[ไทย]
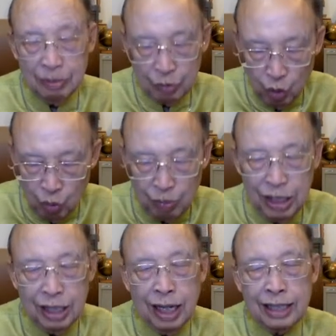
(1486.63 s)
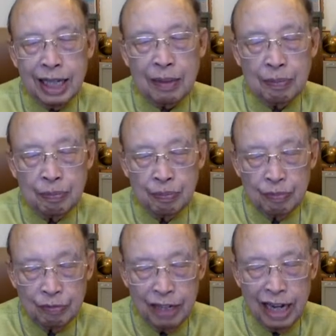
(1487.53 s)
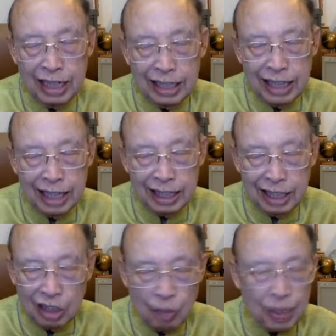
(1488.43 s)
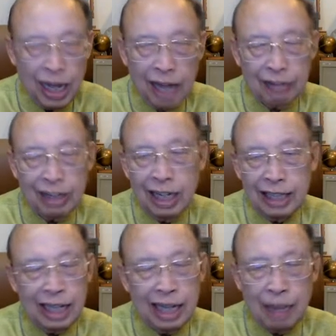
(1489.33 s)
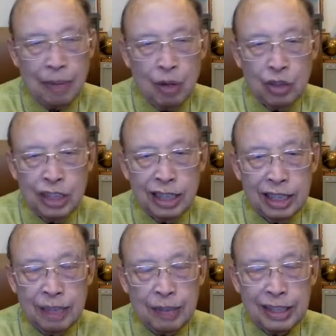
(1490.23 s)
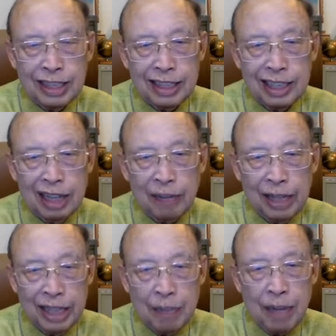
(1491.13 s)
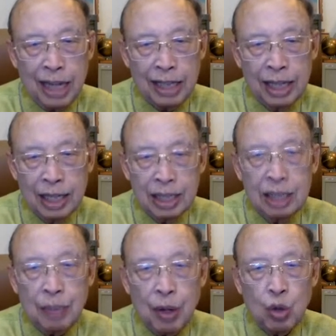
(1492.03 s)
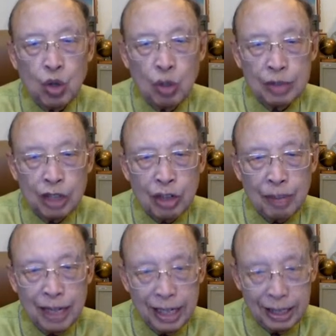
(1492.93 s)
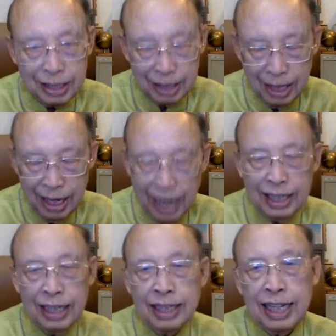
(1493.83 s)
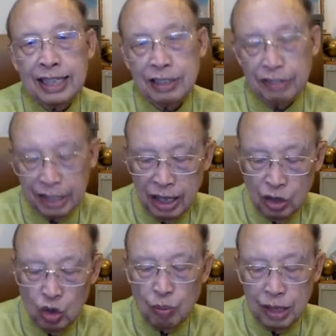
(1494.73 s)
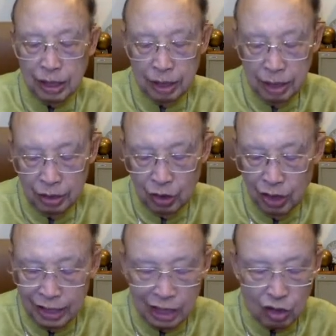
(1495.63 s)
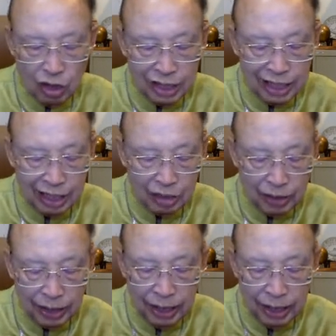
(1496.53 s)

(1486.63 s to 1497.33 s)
ทุกมืออาจารย์ เวลาอธิษฐาน อาจารย์ก็ประกาศว่าอาจารย์รับเอาสิ่งที่พันธสัญญาใหม่นำมาให้คือพระคุณของพระเจ้านำมาให้ให้แก่ชีวิต ทุกมือเนาะอาจารย์ก็อธิษฐานทุกวัน